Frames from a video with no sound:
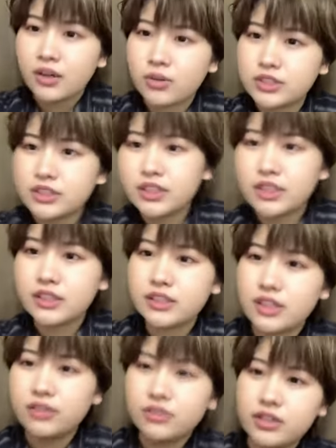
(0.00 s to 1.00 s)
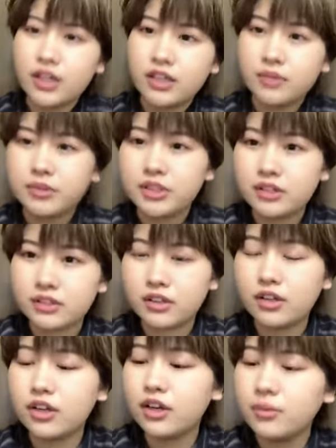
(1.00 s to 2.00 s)
個人的に制服の羽見たかっ
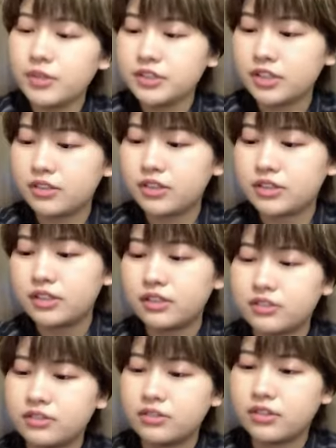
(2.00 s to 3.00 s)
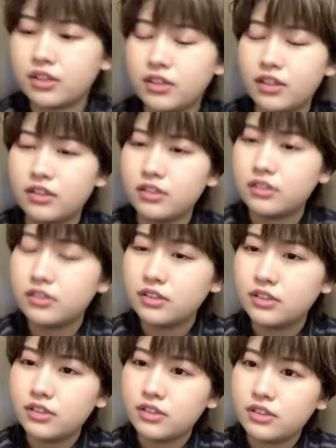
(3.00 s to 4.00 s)
た。あ、やりましたよね、制服の羽。
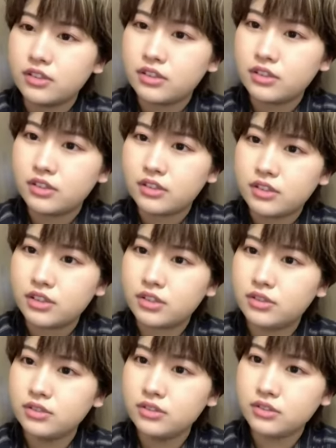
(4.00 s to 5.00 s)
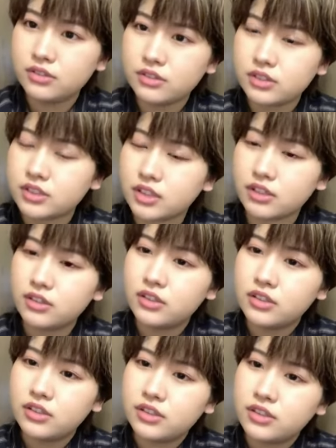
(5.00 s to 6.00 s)
昼？違う、
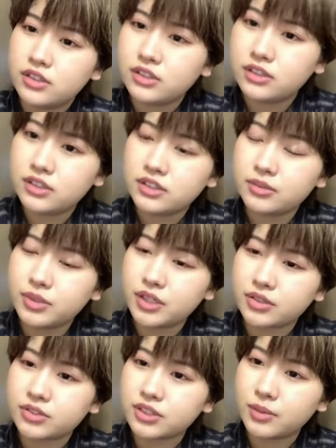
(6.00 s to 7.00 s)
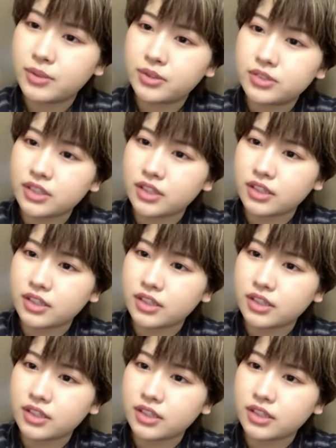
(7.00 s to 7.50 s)
いちにちめかふつかめ、どっちだっ